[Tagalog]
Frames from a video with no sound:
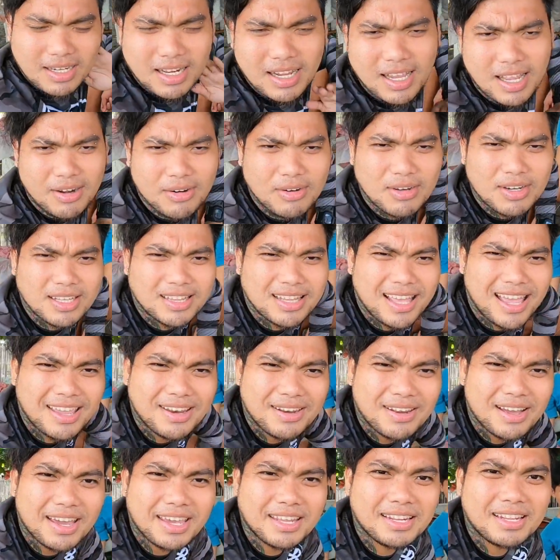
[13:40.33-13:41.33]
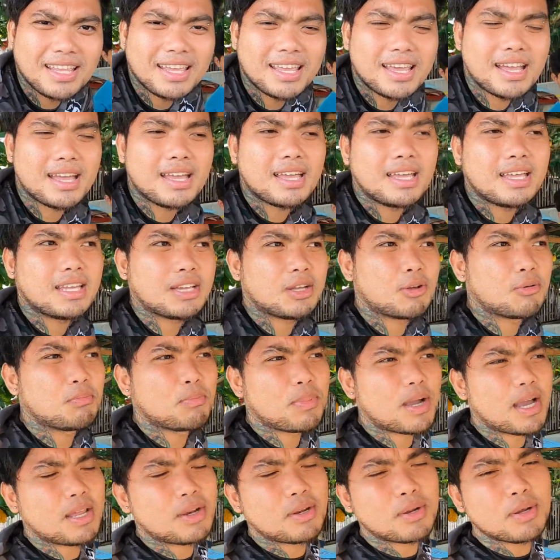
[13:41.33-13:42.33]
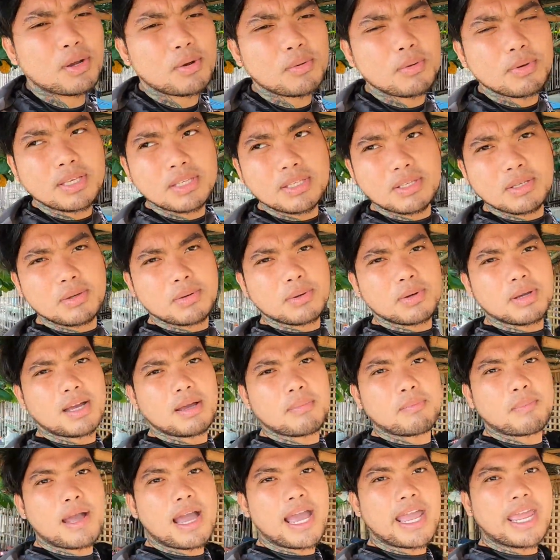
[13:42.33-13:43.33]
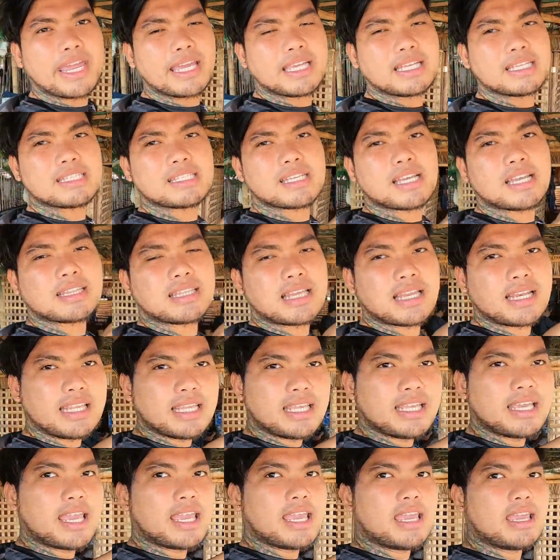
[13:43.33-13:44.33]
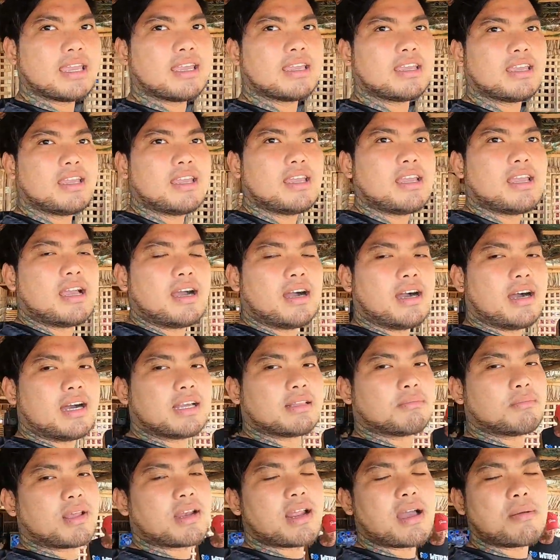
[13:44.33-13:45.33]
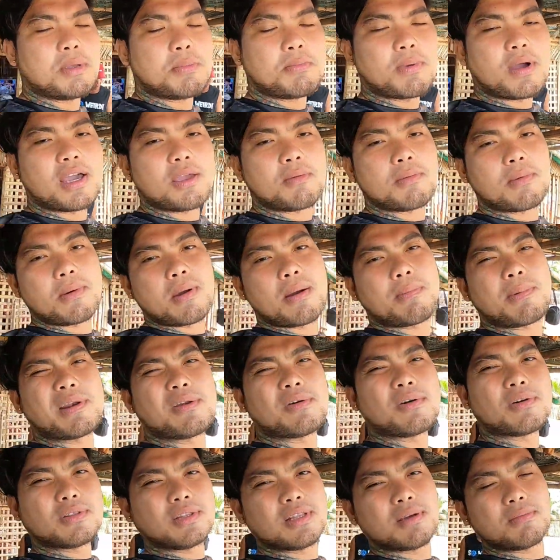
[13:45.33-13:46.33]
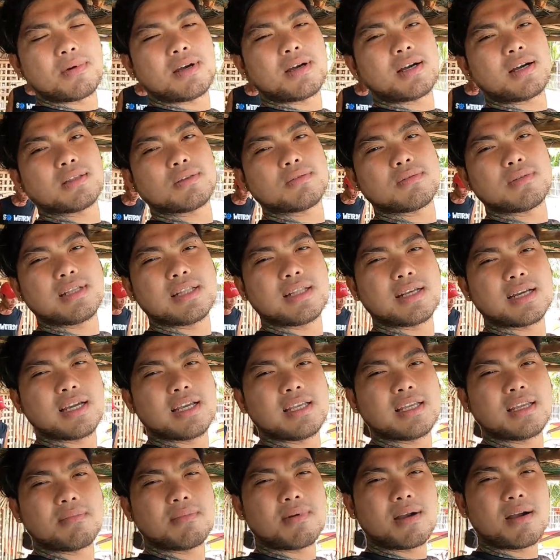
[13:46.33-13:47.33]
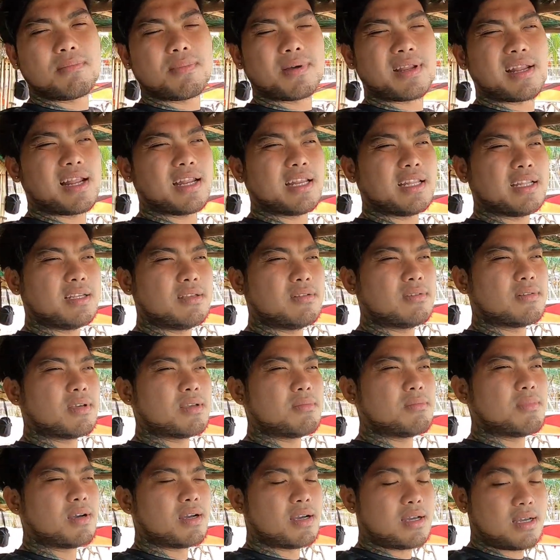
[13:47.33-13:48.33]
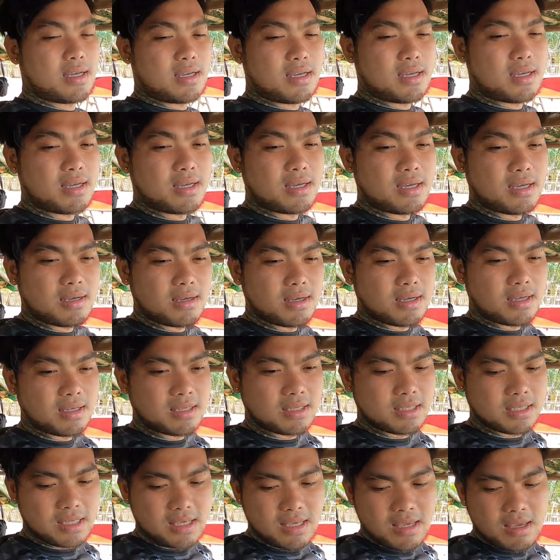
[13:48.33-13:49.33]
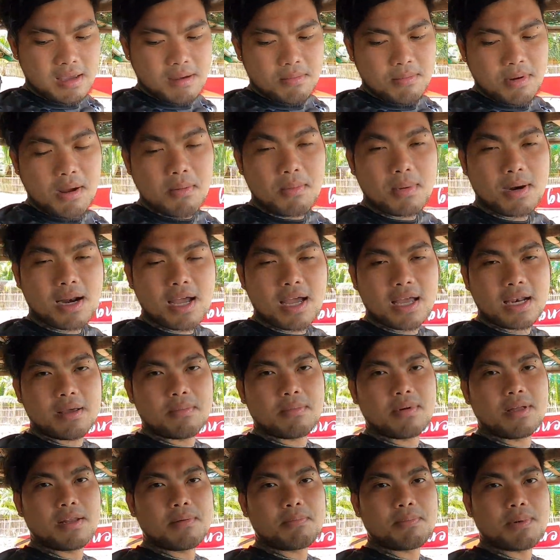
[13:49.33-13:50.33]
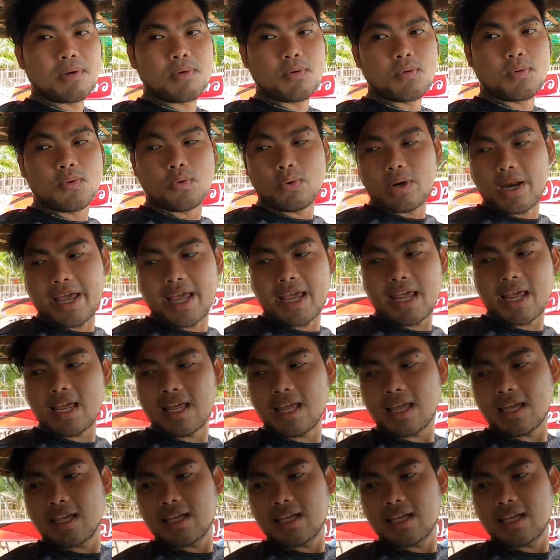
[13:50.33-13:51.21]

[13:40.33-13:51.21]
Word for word: nagkaroon na tayo ng idea kung paano gawin yung ah, pain sa tanige. At marami pa kayong mapapanood ng mga katulad na ganyan mga panalig, yung ibang ah, pamamaraan naman ng panguhuli.